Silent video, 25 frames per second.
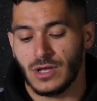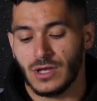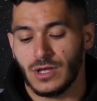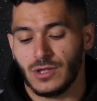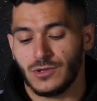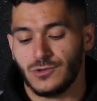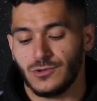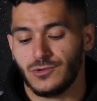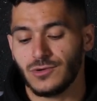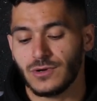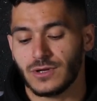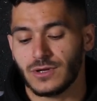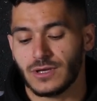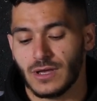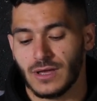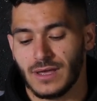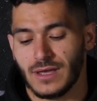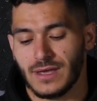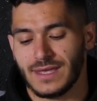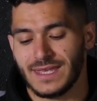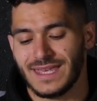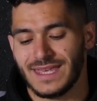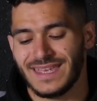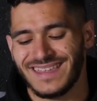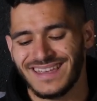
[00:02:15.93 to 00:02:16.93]
Donc
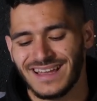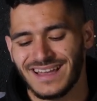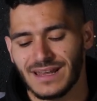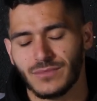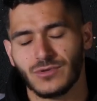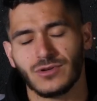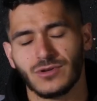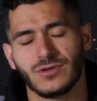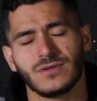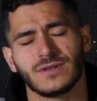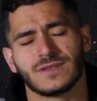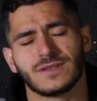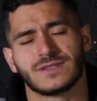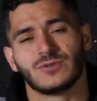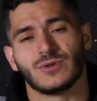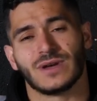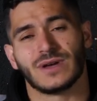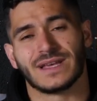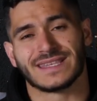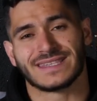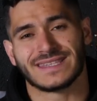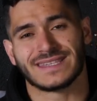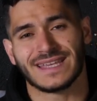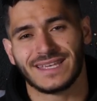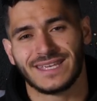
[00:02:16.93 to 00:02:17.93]
idéalement sur
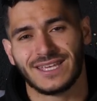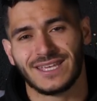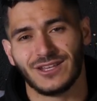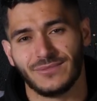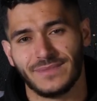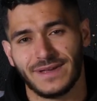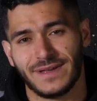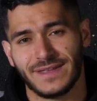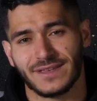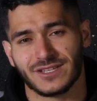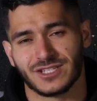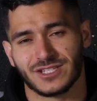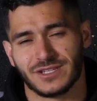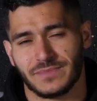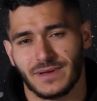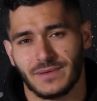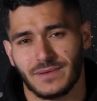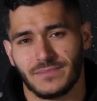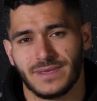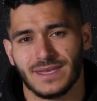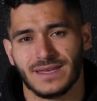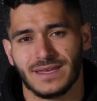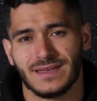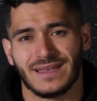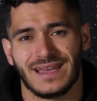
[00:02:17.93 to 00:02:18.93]
un 5 km, j'aimerais
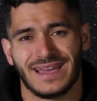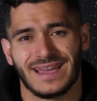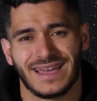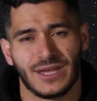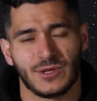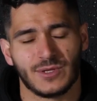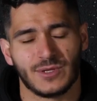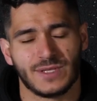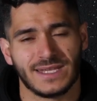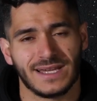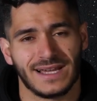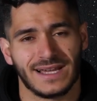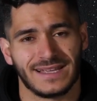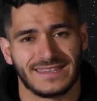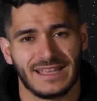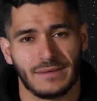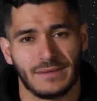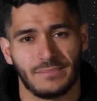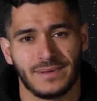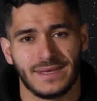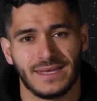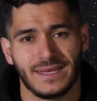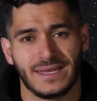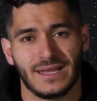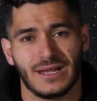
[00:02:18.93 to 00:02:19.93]
bien réussir à
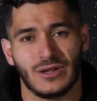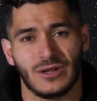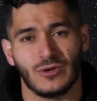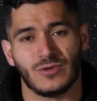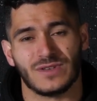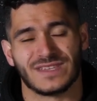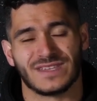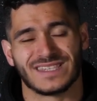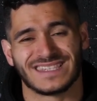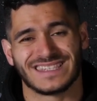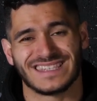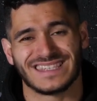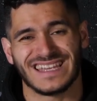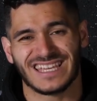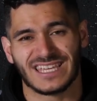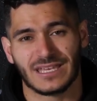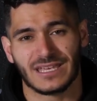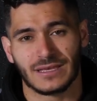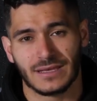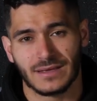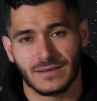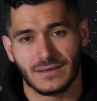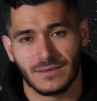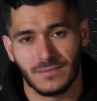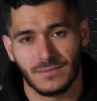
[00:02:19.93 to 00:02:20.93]
taper le
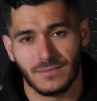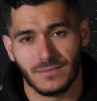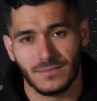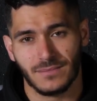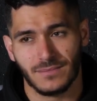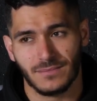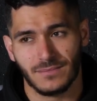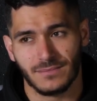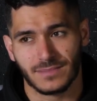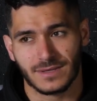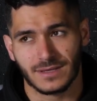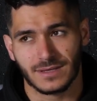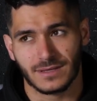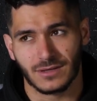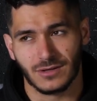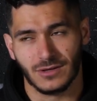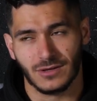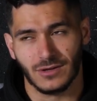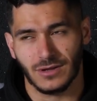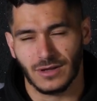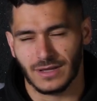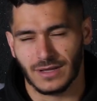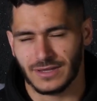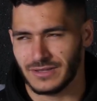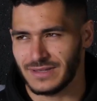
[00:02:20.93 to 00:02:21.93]
5,
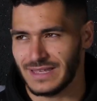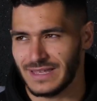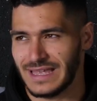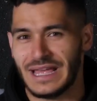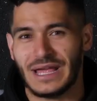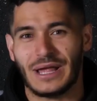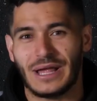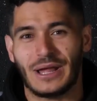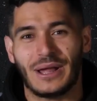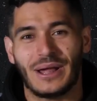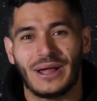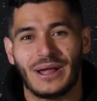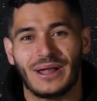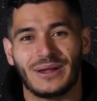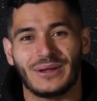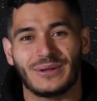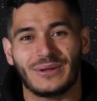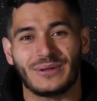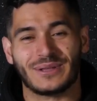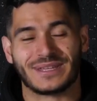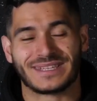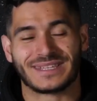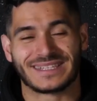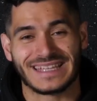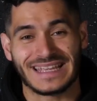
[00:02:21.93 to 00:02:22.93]
euh, attendez,
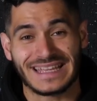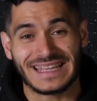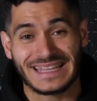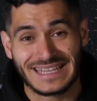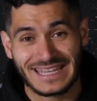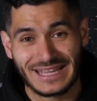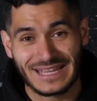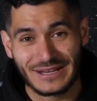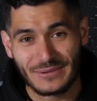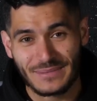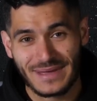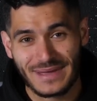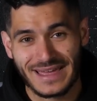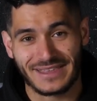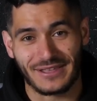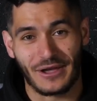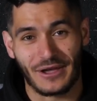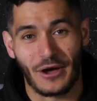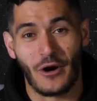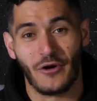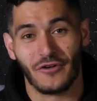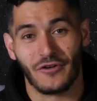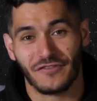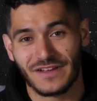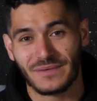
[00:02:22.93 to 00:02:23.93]
le 5
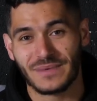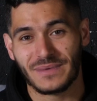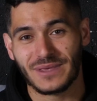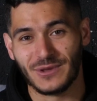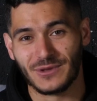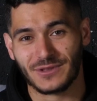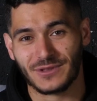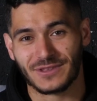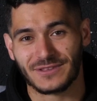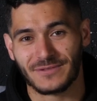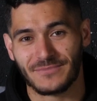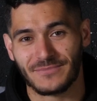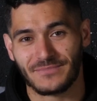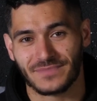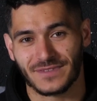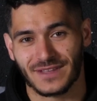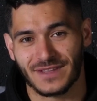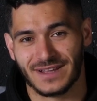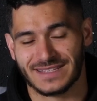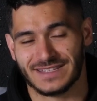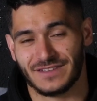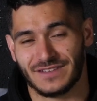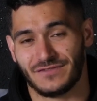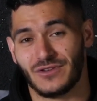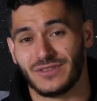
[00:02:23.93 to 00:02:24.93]
km en 20 minutes.
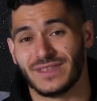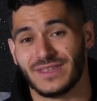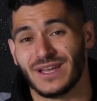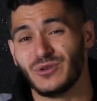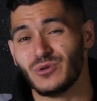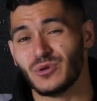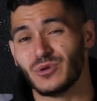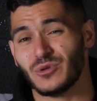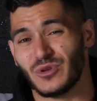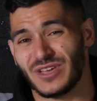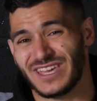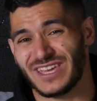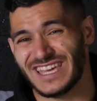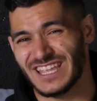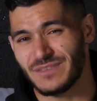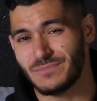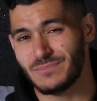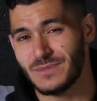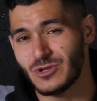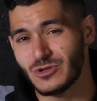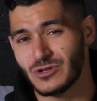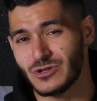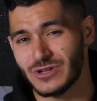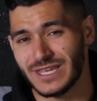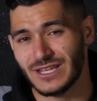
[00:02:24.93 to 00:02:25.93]
ça fait une allure de 4
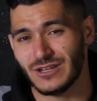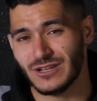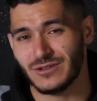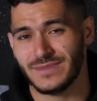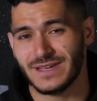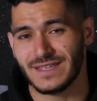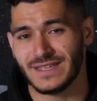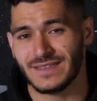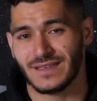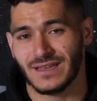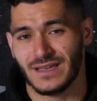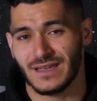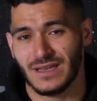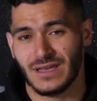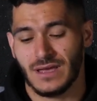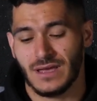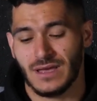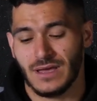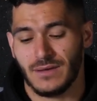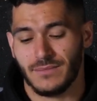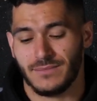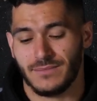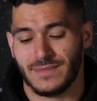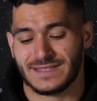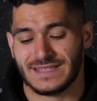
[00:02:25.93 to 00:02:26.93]
minutes le kilomètre,
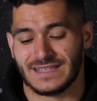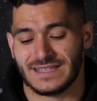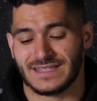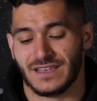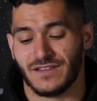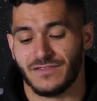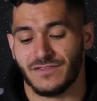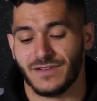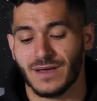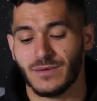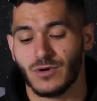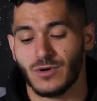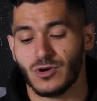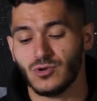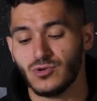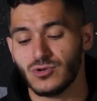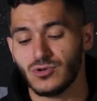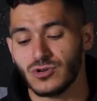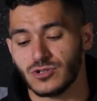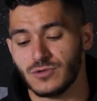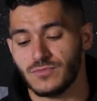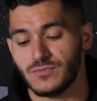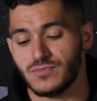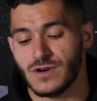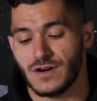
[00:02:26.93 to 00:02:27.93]
mais ça serait vraiment
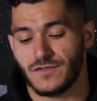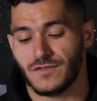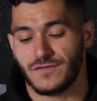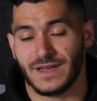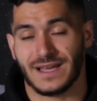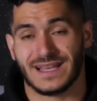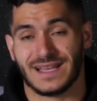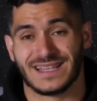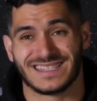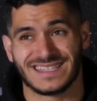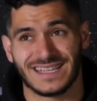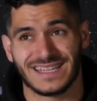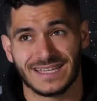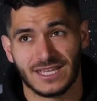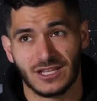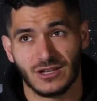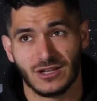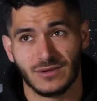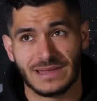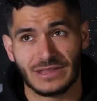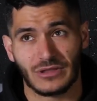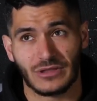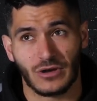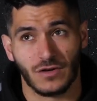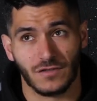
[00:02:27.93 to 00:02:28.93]
lourd de pouvoir faire un 5
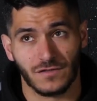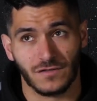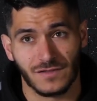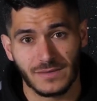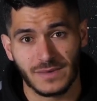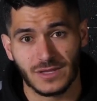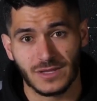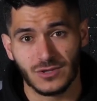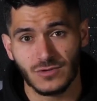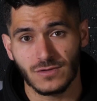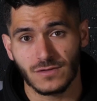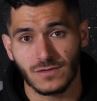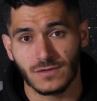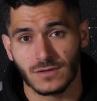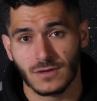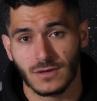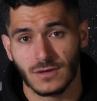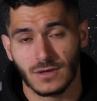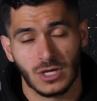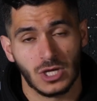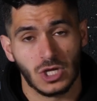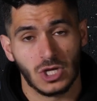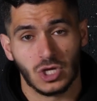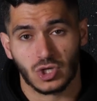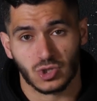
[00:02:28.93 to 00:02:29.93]
km en 20 minutes.
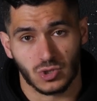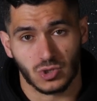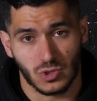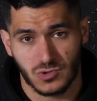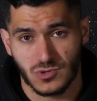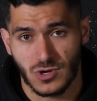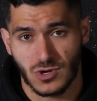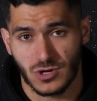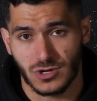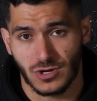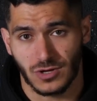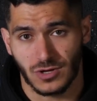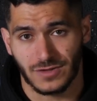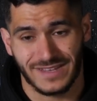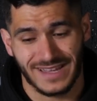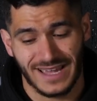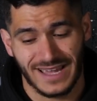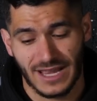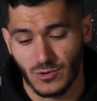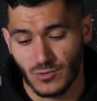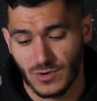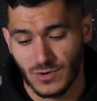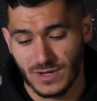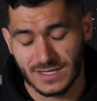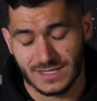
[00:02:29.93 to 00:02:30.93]
J'en suis encore très
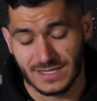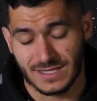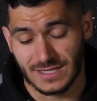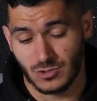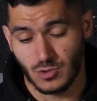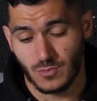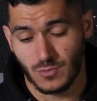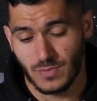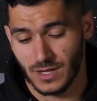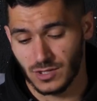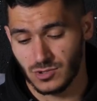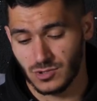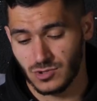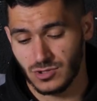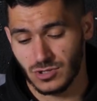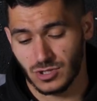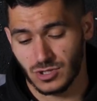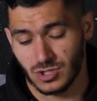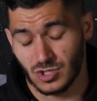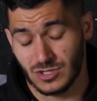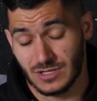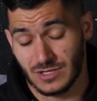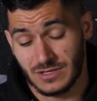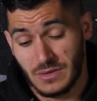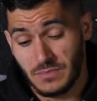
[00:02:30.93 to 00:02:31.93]
loin, c'est super dur,
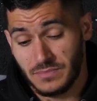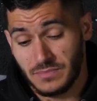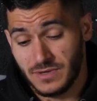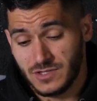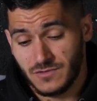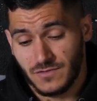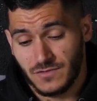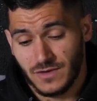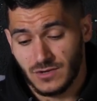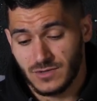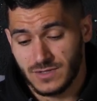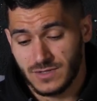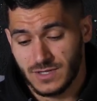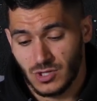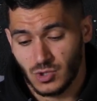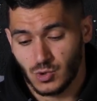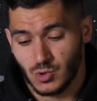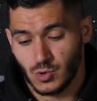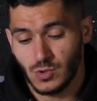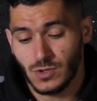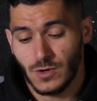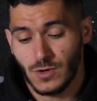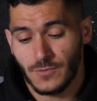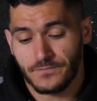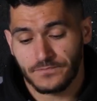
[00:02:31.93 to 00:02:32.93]
je ne sais même pas si je vais réussir un
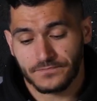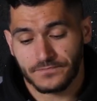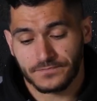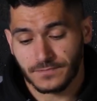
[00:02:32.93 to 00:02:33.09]
jour.